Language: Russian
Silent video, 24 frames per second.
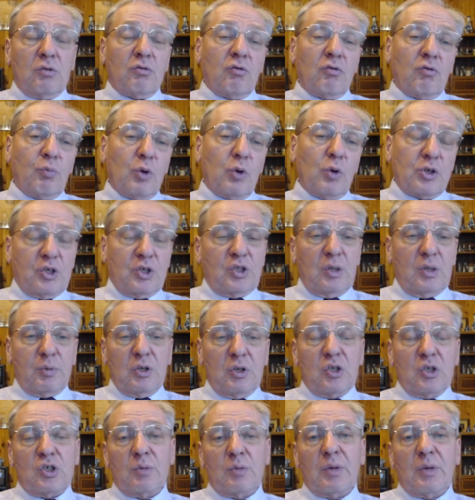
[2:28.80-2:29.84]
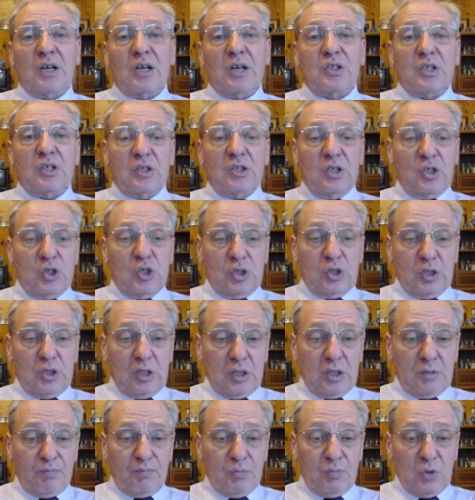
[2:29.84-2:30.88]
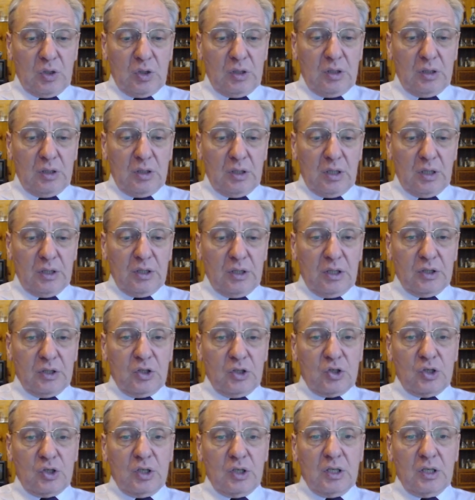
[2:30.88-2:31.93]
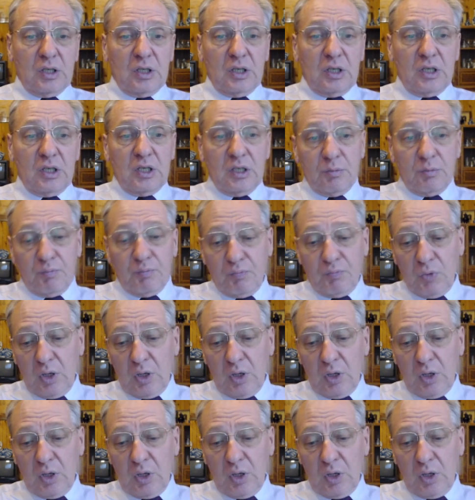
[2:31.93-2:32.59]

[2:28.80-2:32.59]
в большей степени, чем ходы d4 и аналогичные им.